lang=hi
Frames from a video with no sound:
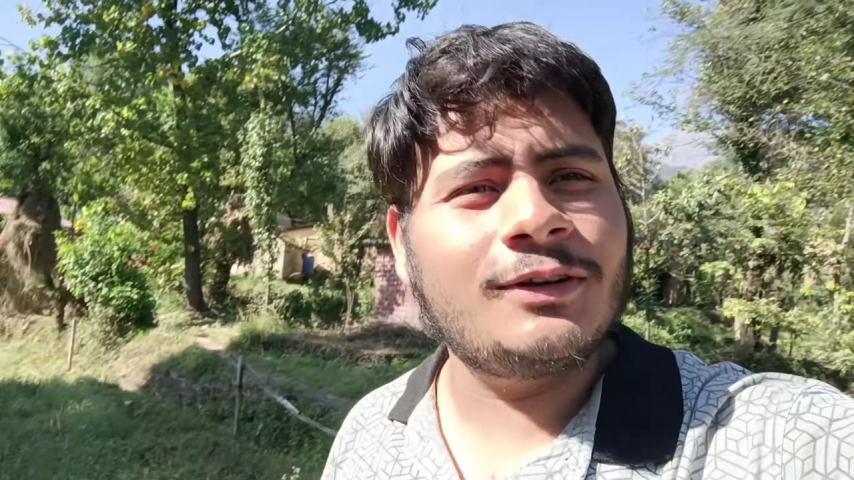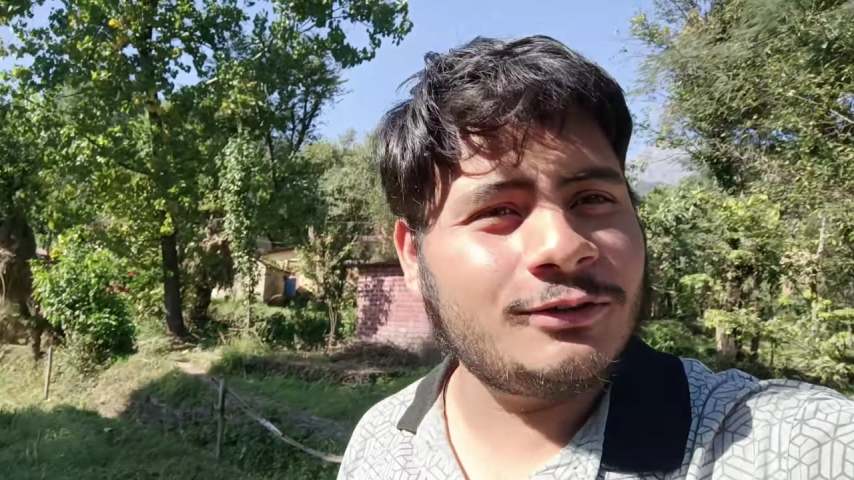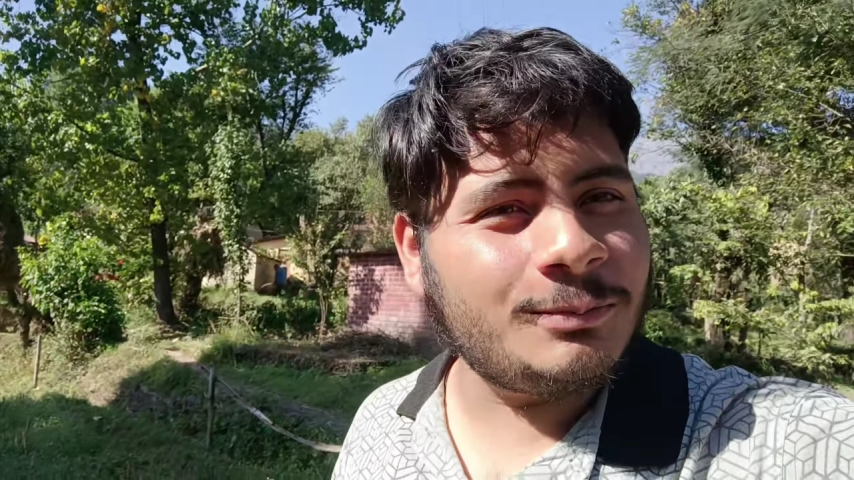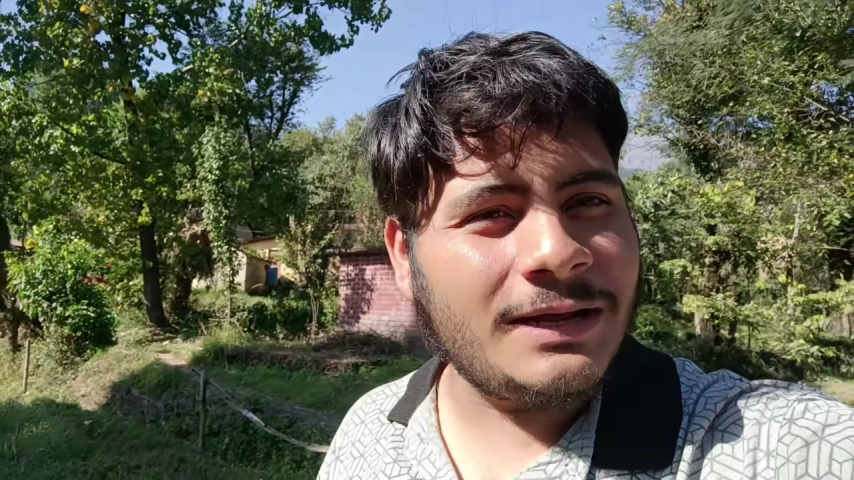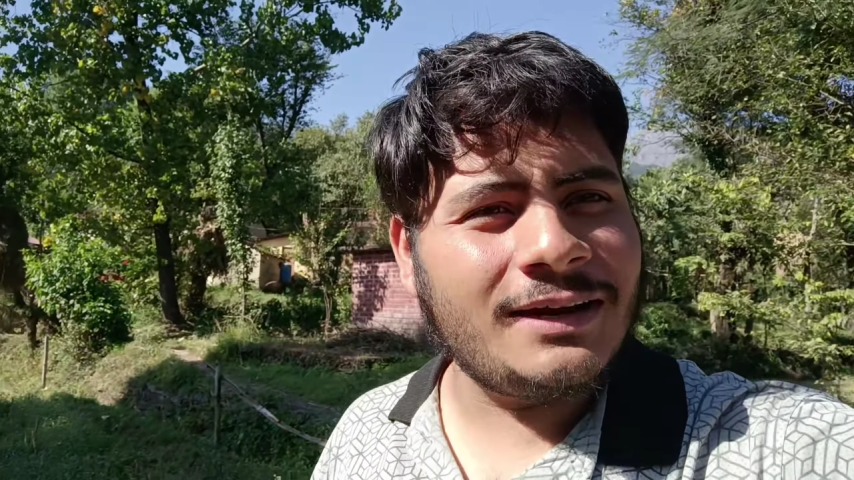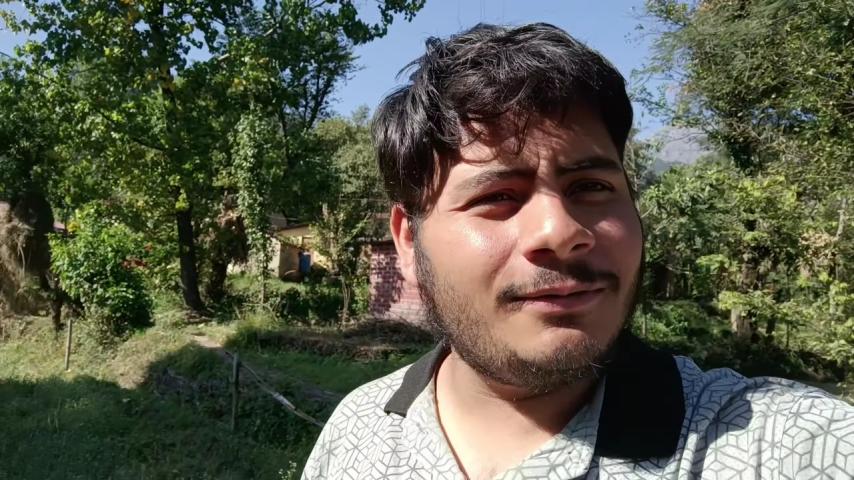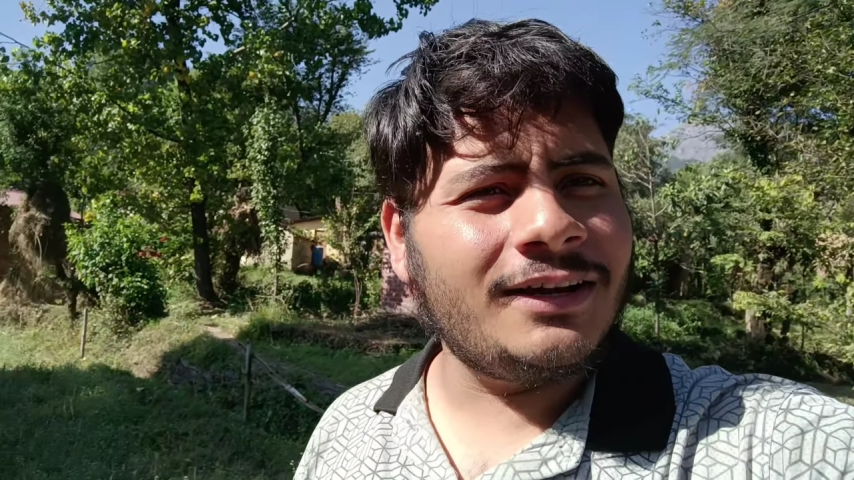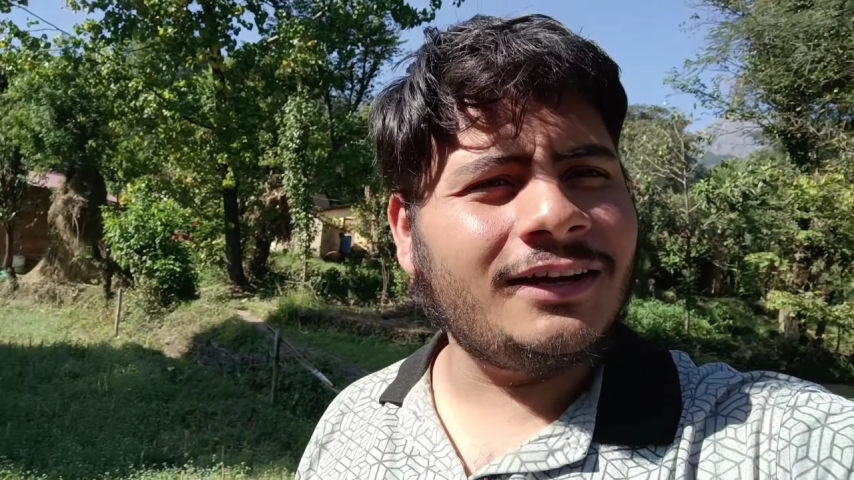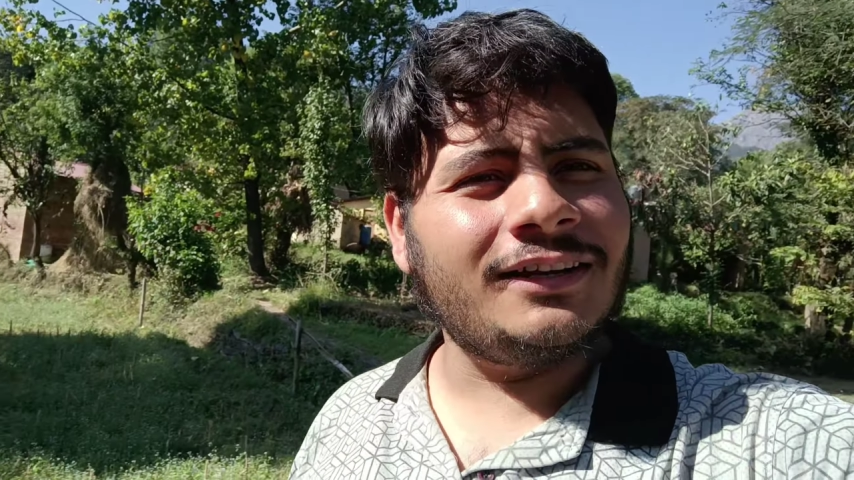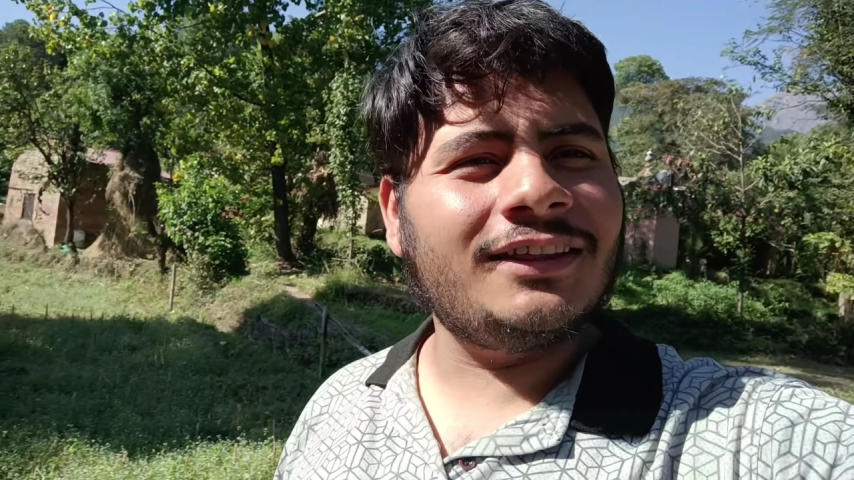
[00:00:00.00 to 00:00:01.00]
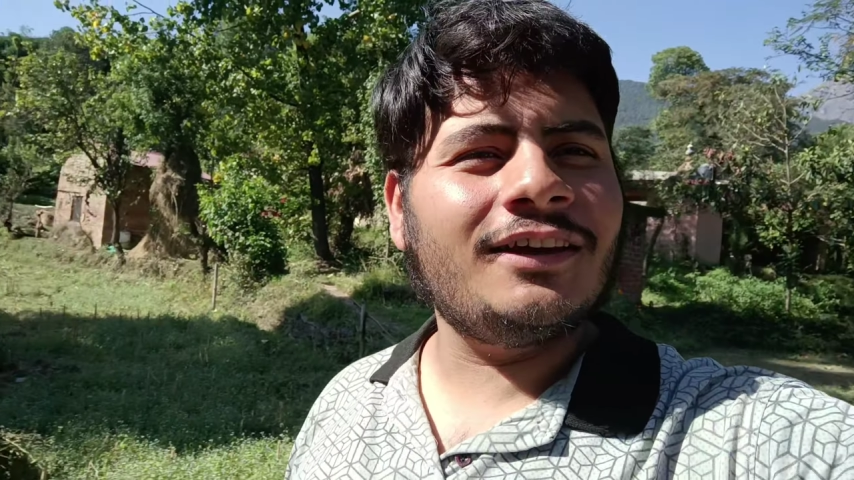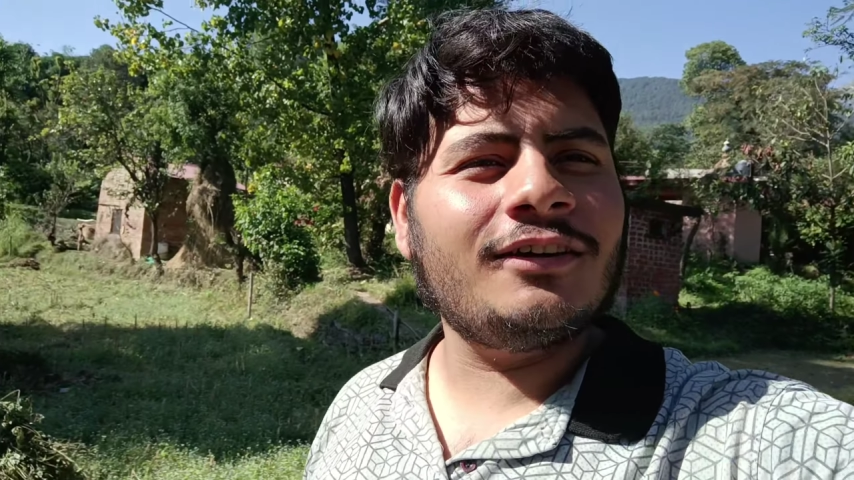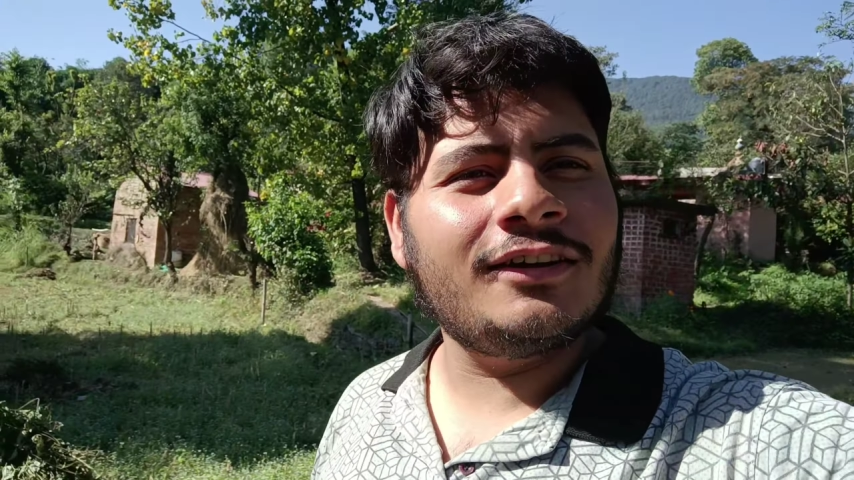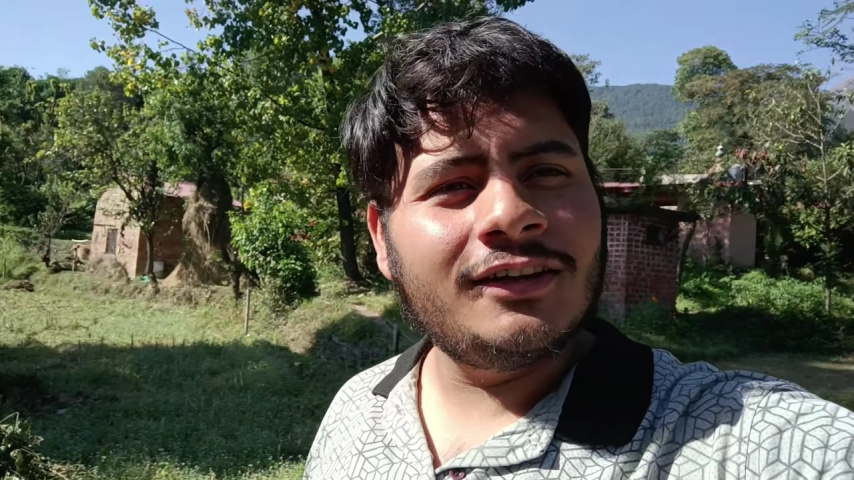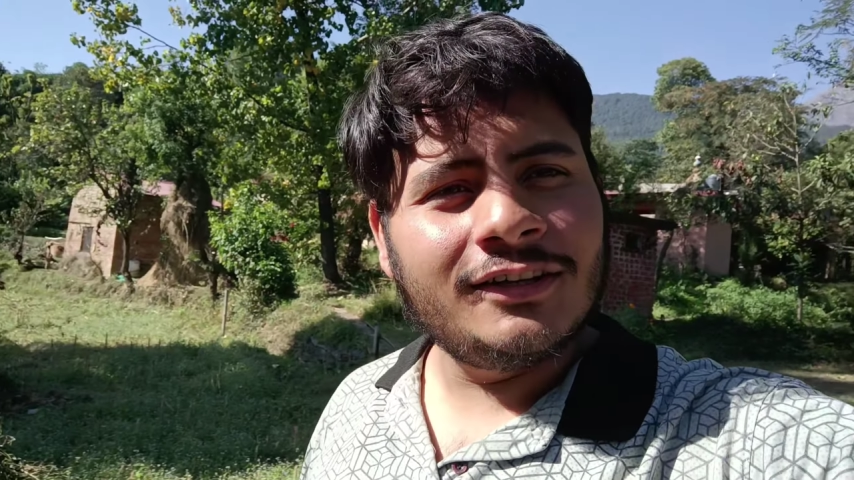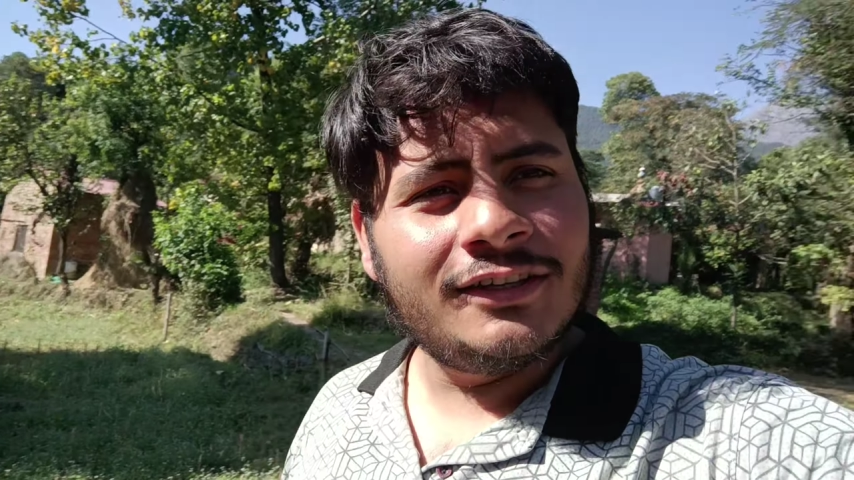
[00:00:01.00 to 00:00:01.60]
फिर कुछ प्लान वगैरह करते हैं और